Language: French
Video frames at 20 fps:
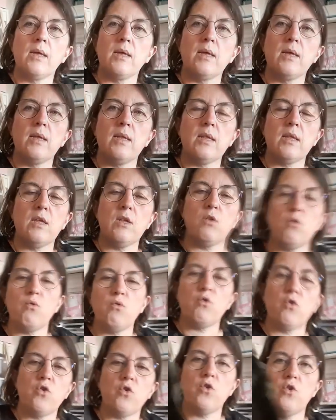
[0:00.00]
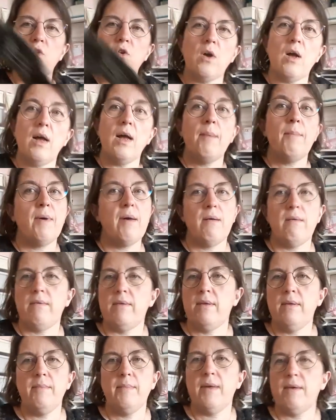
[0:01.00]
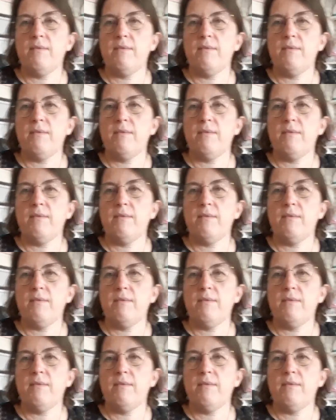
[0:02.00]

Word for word: Qu'est-ce qu'ils sont chiants. Ah bah oui, bah